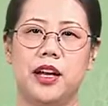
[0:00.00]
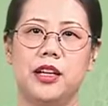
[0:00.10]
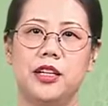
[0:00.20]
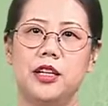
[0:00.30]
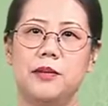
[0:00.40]

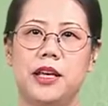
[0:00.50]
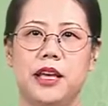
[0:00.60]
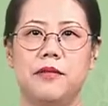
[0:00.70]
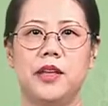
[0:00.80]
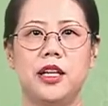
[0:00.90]
日本言
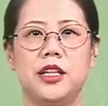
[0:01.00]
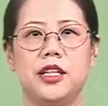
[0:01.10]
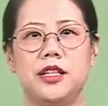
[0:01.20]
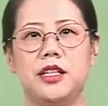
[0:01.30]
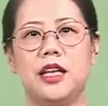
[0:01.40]
文一致
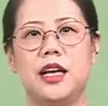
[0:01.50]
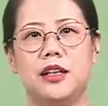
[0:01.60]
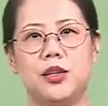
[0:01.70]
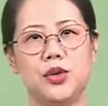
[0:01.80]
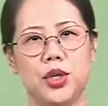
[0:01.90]
思想的
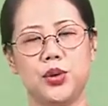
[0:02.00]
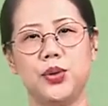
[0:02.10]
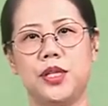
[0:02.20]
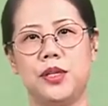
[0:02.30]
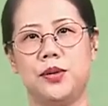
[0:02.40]
最初
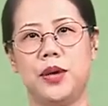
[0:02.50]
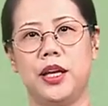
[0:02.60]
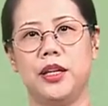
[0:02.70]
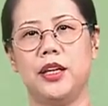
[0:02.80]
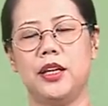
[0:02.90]
起源
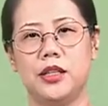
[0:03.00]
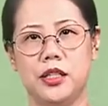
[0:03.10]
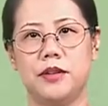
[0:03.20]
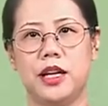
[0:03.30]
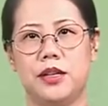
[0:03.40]
是
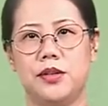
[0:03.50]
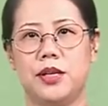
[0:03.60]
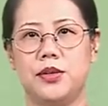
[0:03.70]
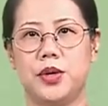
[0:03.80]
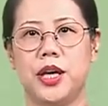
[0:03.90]
为了解
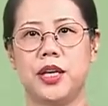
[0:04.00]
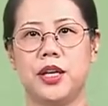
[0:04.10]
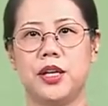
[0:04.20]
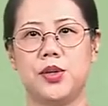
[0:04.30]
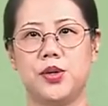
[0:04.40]
决
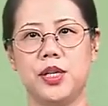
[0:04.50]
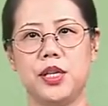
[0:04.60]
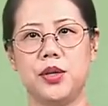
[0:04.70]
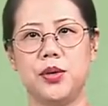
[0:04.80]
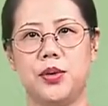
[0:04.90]
学
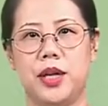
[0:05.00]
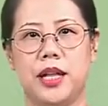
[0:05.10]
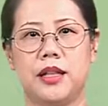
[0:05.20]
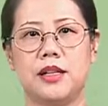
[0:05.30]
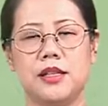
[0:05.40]
习语言
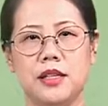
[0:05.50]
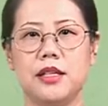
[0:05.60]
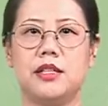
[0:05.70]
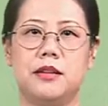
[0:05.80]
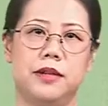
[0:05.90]
的经济
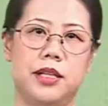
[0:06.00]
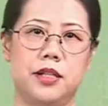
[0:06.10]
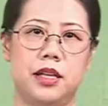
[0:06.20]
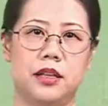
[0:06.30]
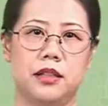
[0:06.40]
性问
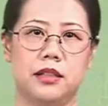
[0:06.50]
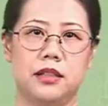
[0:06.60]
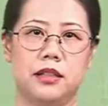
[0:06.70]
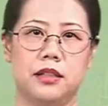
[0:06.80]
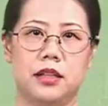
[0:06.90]
题。
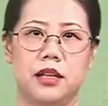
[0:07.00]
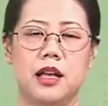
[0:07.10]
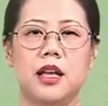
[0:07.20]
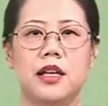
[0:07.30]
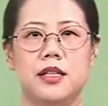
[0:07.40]

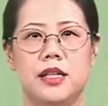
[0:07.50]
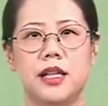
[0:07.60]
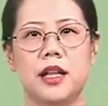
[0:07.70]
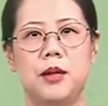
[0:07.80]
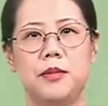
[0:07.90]
前
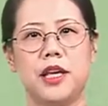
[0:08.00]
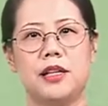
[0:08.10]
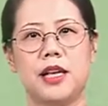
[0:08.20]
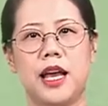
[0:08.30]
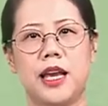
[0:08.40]
岛密
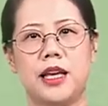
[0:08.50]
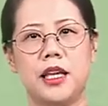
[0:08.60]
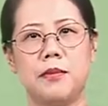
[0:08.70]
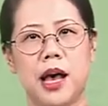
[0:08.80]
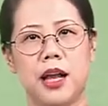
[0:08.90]
在一
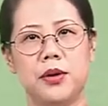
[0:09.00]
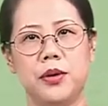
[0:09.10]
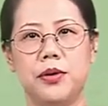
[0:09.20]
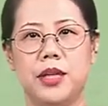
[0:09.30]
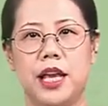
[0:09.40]
八六六
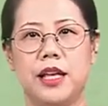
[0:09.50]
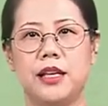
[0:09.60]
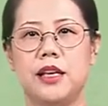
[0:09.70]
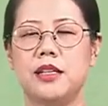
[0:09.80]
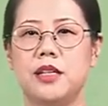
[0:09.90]
年
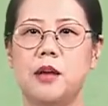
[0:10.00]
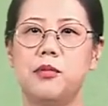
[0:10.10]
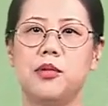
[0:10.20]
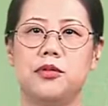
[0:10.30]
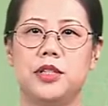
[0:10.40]
向幕
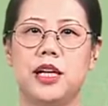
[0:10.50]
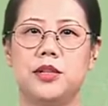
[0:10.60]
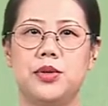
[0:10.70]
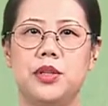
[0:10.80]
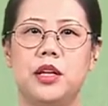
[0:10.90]
府将
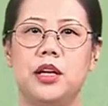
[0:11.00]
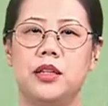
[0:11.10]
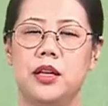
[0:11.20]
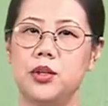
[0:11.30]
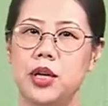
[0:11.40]
军德
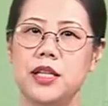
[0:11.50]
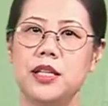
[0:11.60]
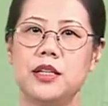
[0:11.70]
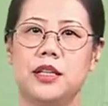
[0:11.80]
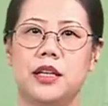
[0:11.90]
川庆
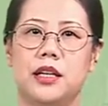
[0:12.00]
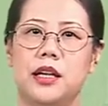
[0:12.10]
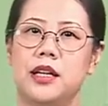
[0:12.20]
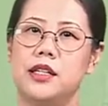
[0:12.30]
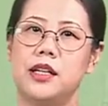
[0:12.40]
喜
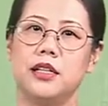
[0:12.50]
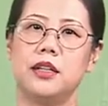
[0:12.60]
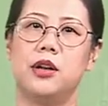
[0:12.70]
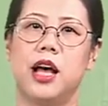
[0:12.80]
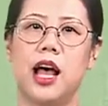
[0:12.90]
上奏
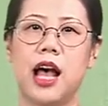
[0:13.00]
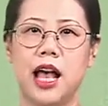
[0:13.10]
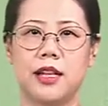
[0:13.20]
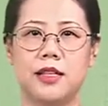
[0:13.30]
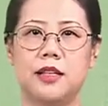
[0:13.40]
了
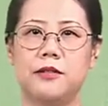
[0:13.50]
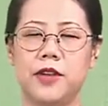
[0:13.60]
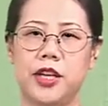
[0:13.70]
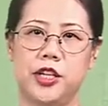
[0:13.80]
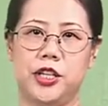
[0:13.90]
汉字废
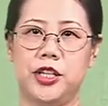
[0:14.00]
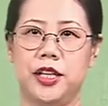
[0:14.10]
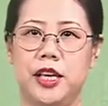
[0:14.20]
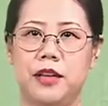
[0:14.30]
止之意。